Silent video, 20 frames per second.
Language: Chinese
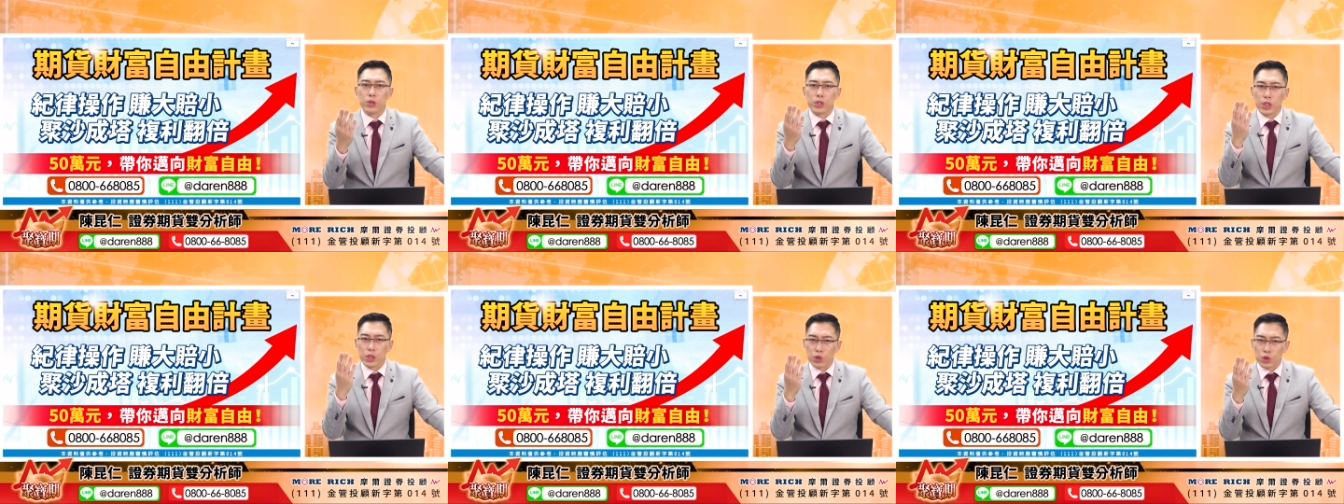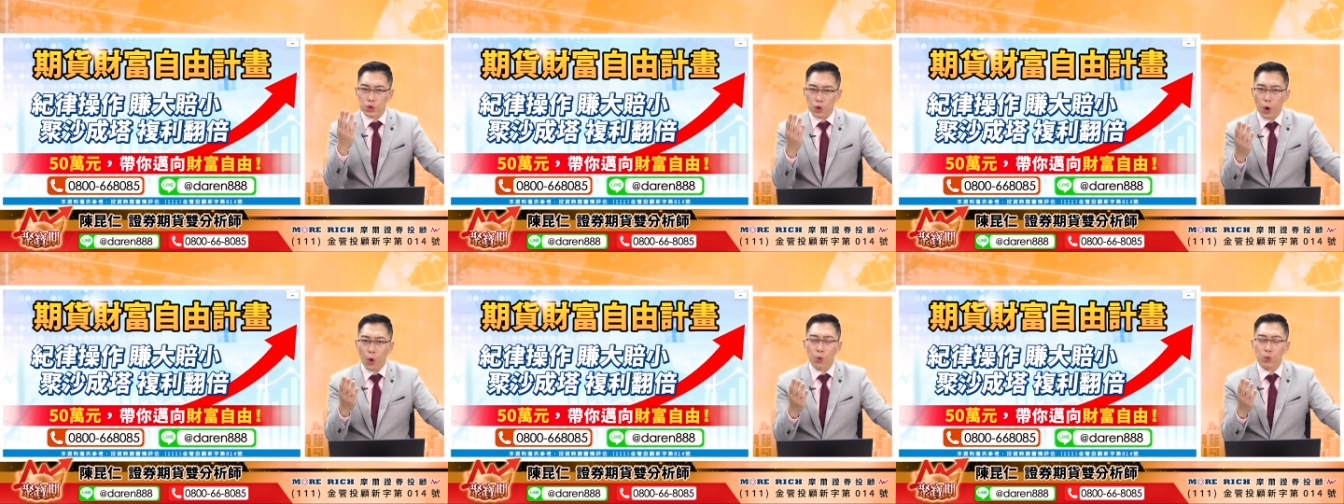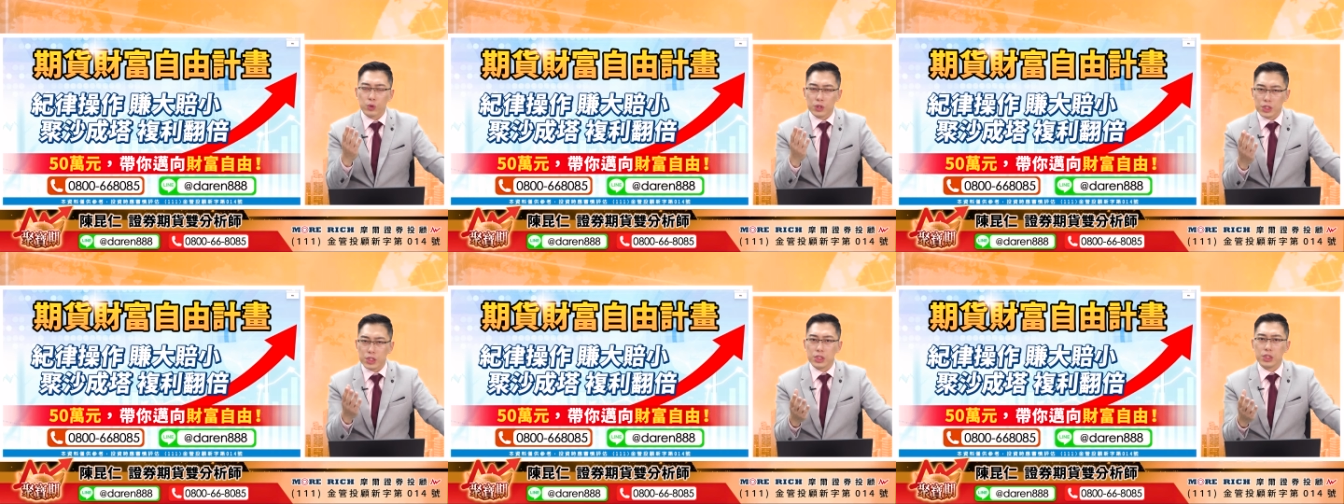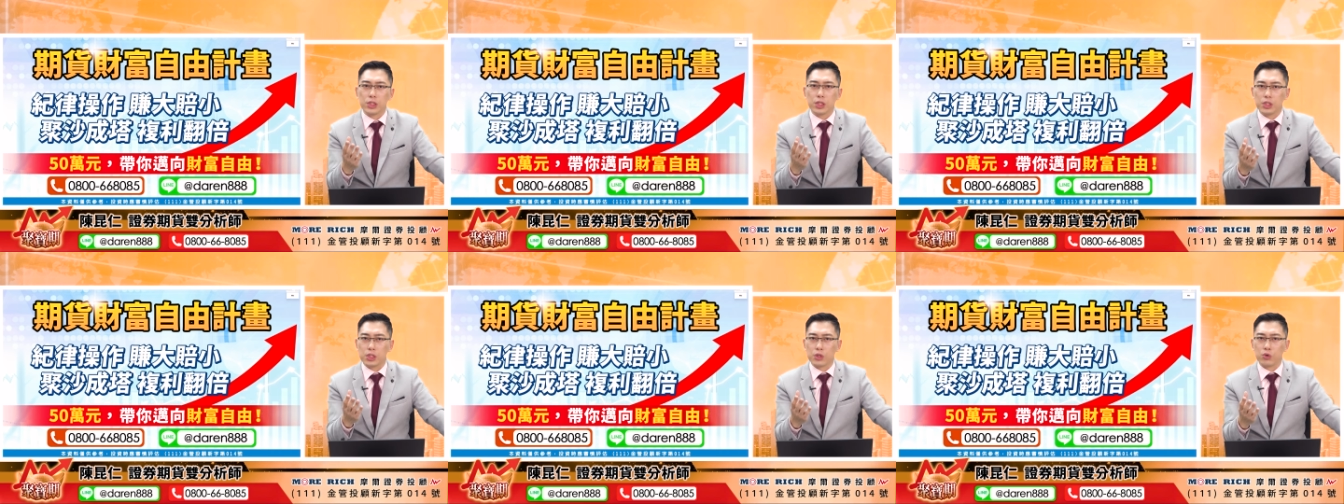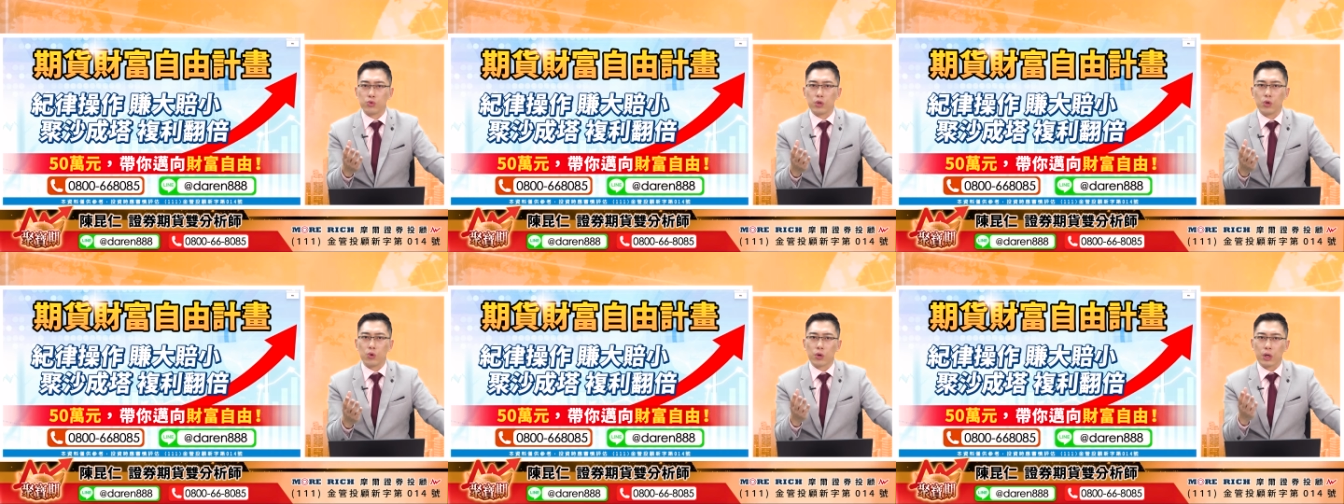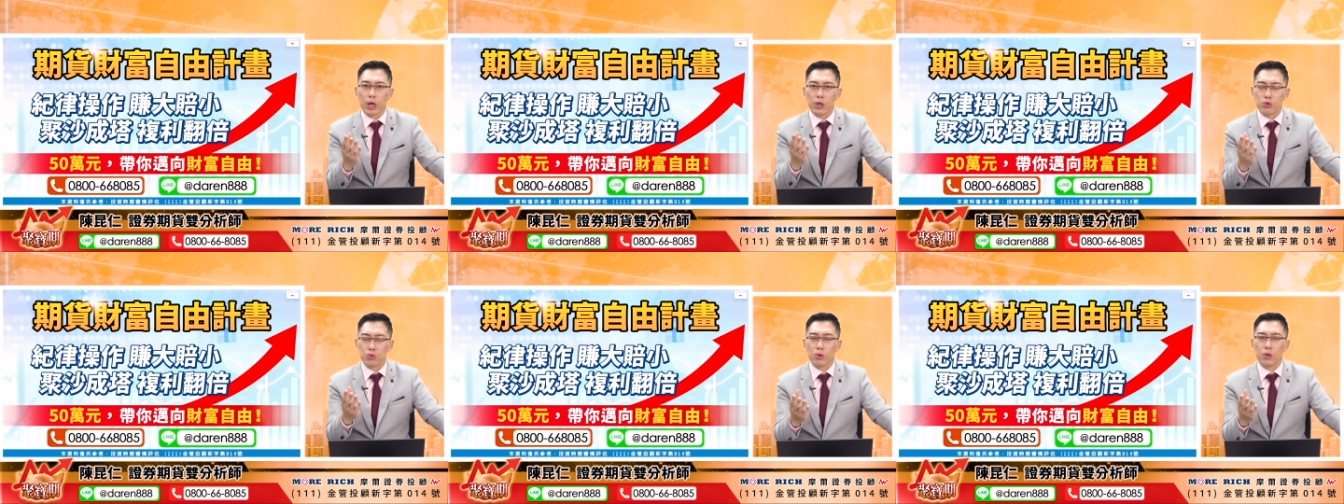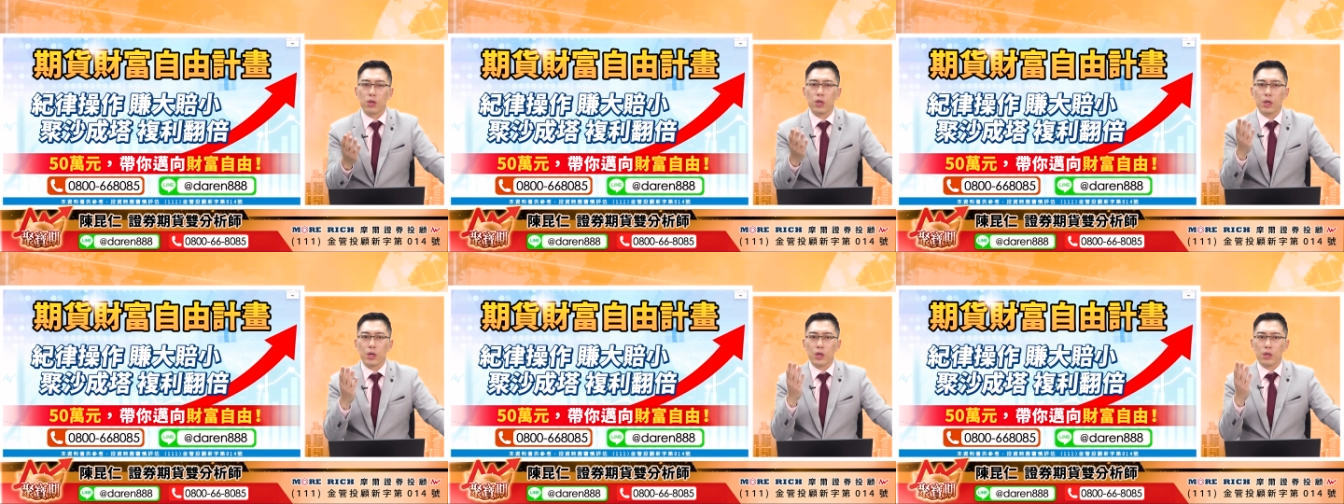的投机的行为，我刚刚说